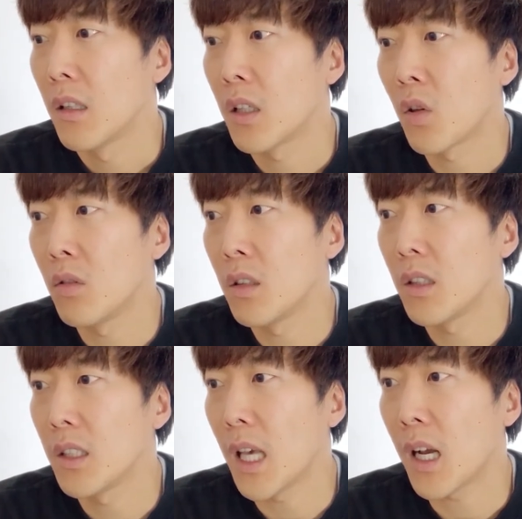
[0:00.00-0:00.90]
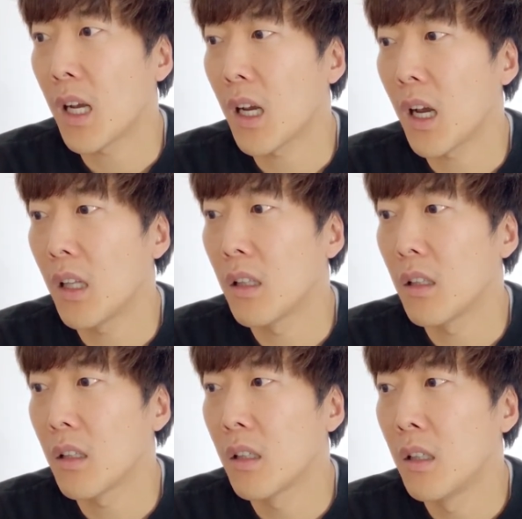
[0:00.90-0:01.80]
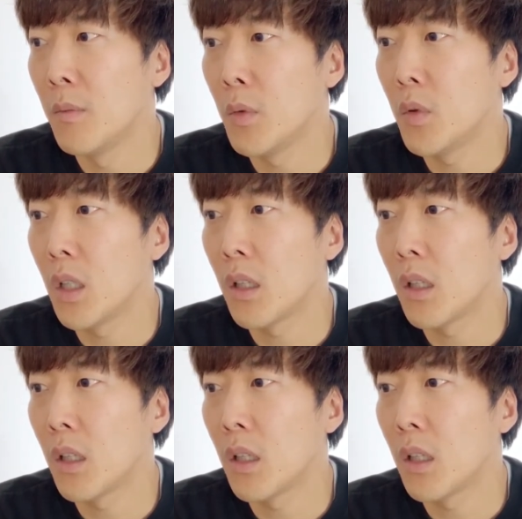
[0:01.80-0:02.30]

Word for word: 근데 저는 약간 그 부분에